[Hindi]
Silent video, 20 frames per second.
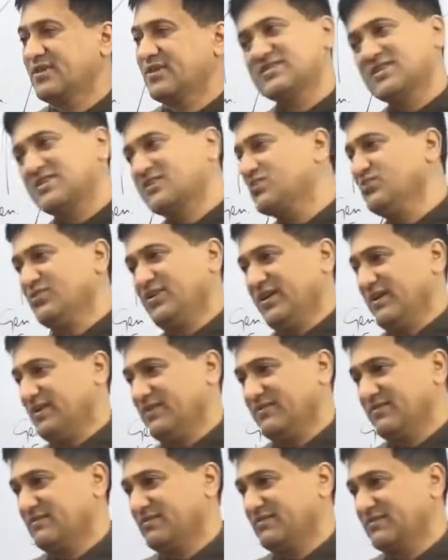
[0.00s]
तो ऐसा क्यों
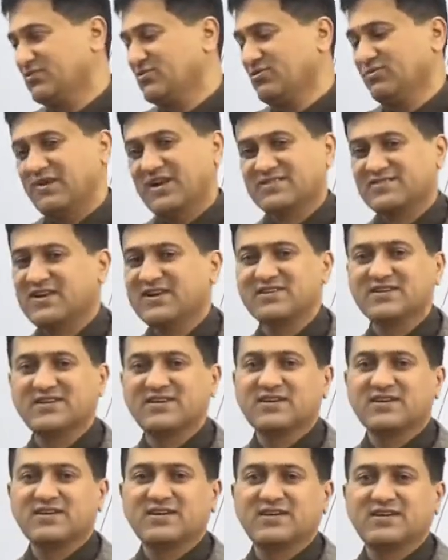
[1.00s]
है ये तो हमारे
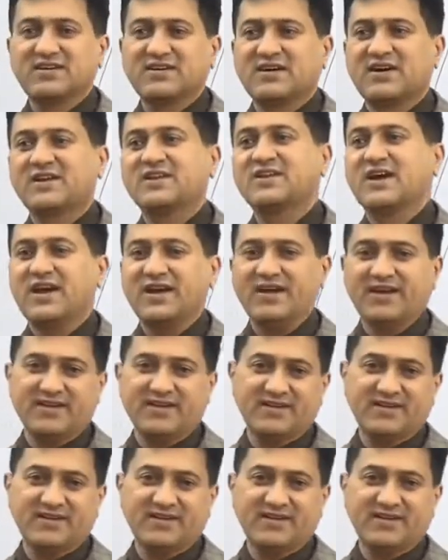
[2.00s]
साथ अन्याय